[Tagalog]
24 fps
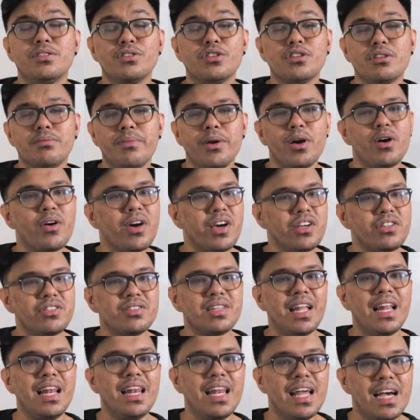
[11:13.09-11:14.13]
siguro may
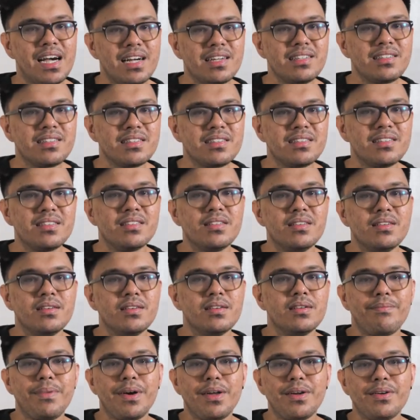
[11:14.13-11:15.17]
occasional lags,
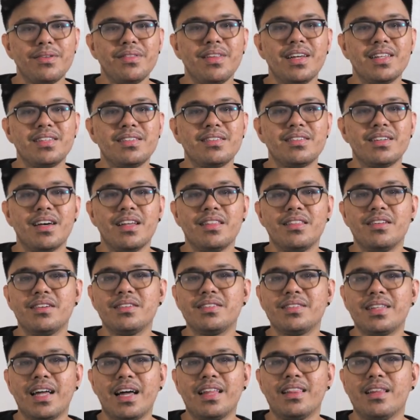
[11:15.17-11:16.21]
pero that's
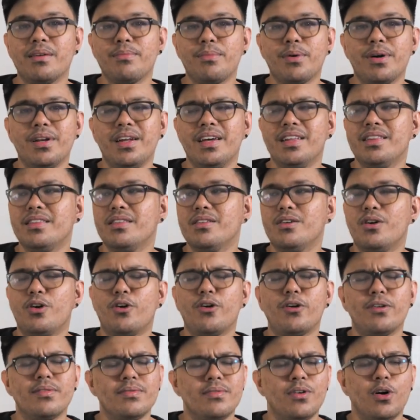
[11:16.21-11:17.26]
understandable and
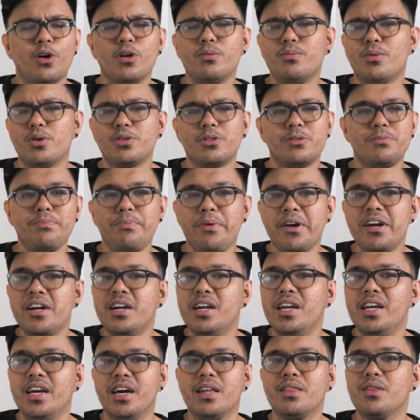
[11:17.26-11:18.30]
almost
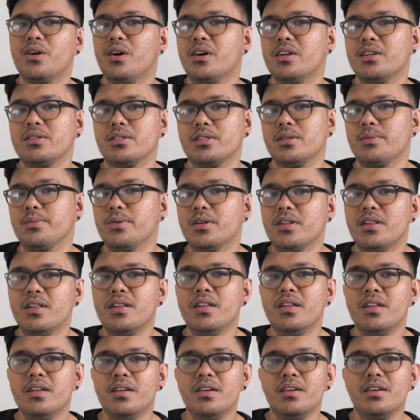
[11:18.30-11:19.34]
barely noticeable.
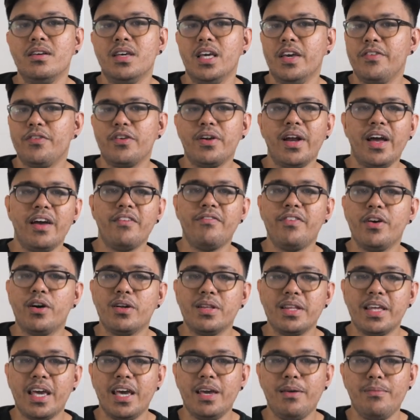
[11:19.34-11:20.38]
If you're heavy
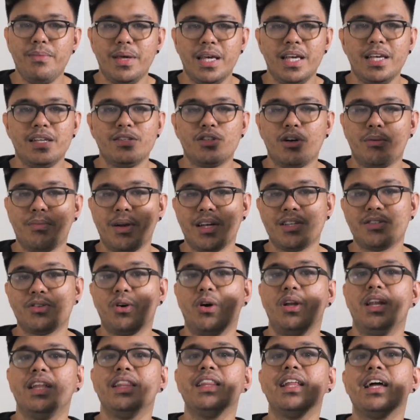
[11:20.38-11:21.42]
on gaming, sobrang
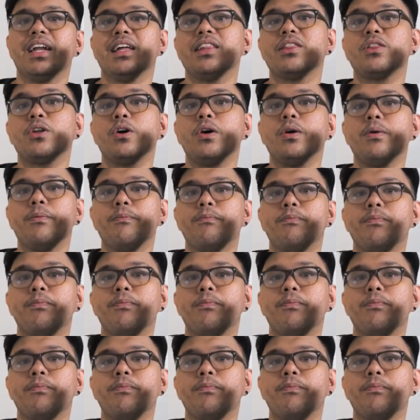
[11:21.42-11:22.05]
solid na rin to.